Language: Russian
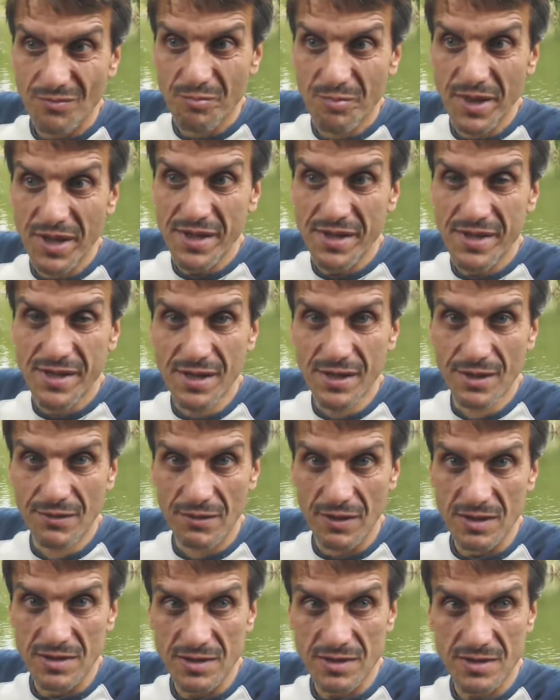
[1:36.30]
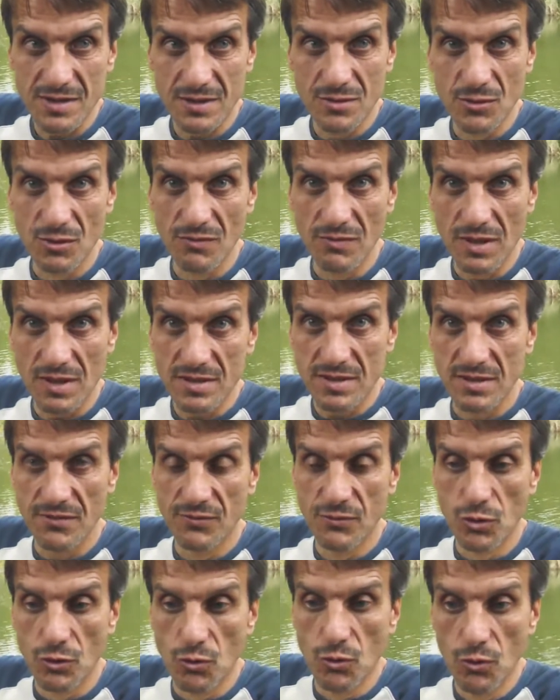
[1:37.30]
перекидывается с одной власти
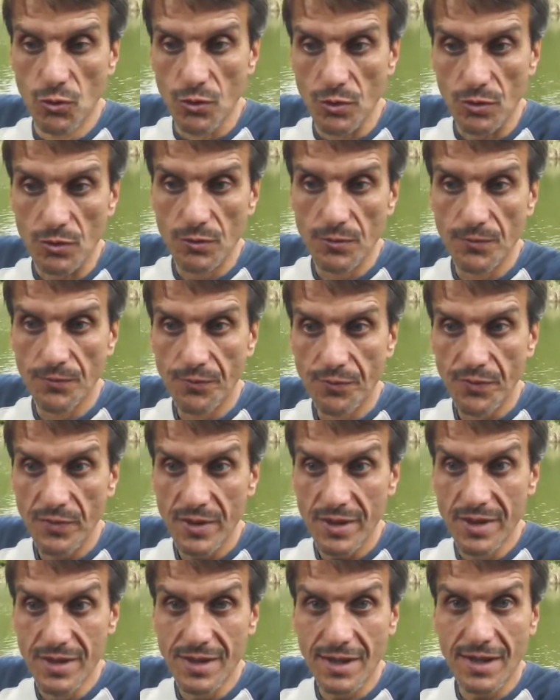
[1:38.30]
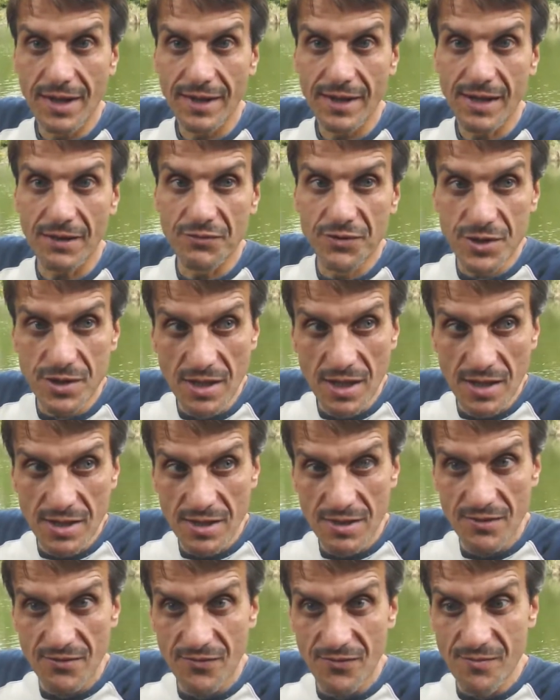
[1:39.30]
в другую. И
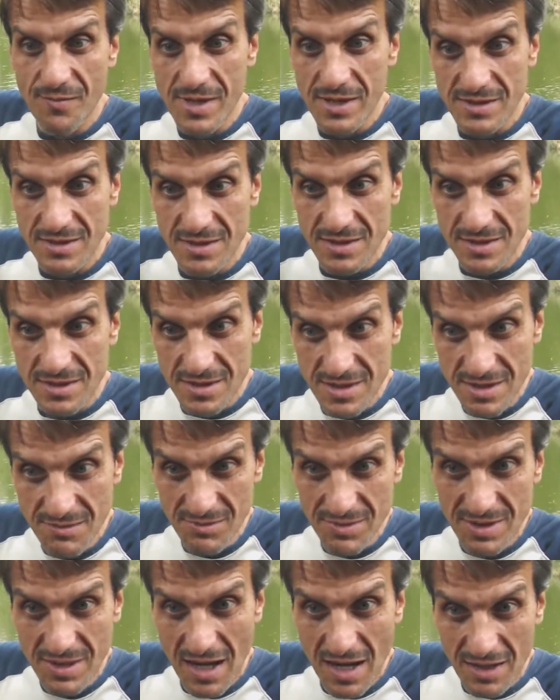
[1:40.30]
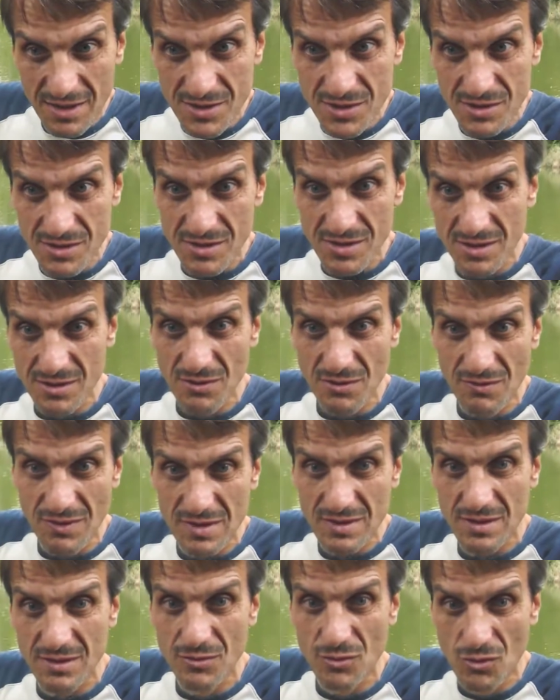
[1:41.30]
харьковчане вместе с ним также, с одной
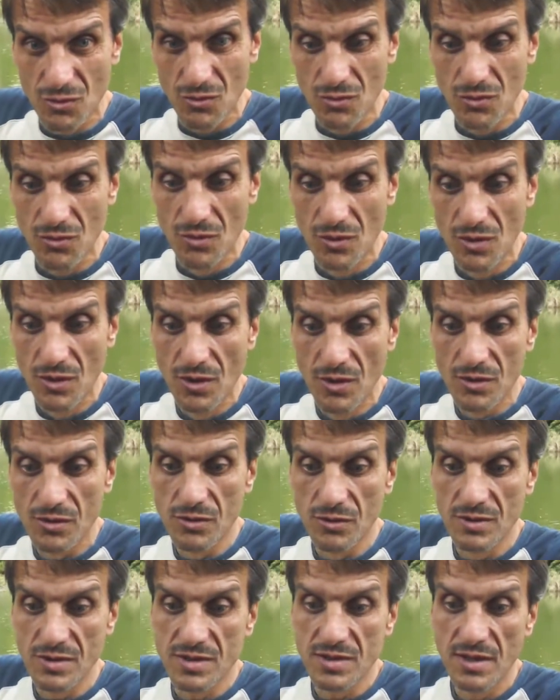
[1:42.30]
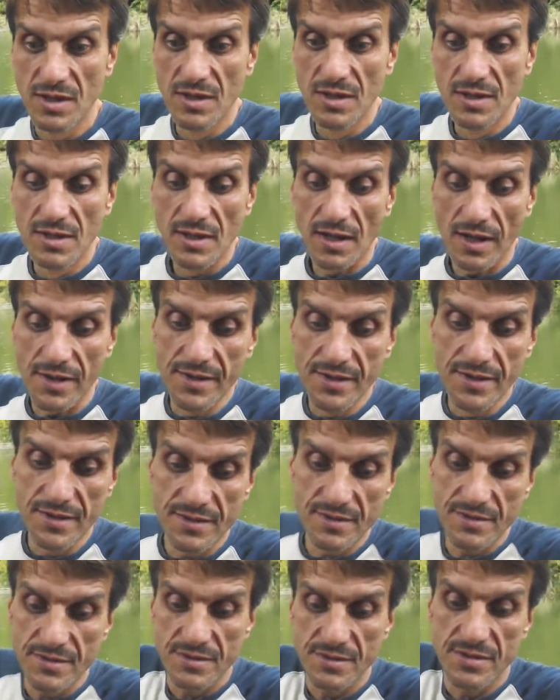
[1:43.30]
власти в другую. То есть они
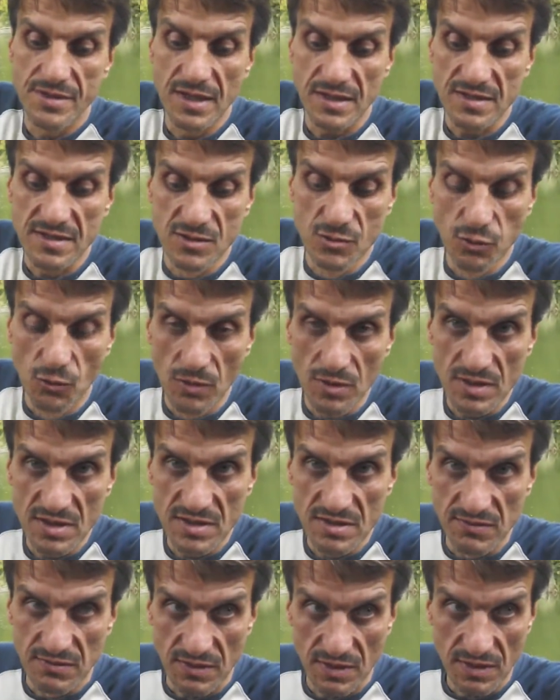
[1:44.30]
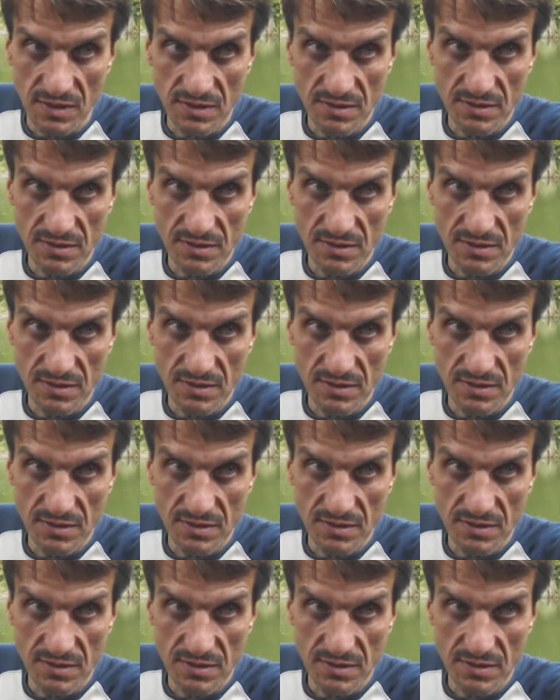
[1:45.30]
достоинства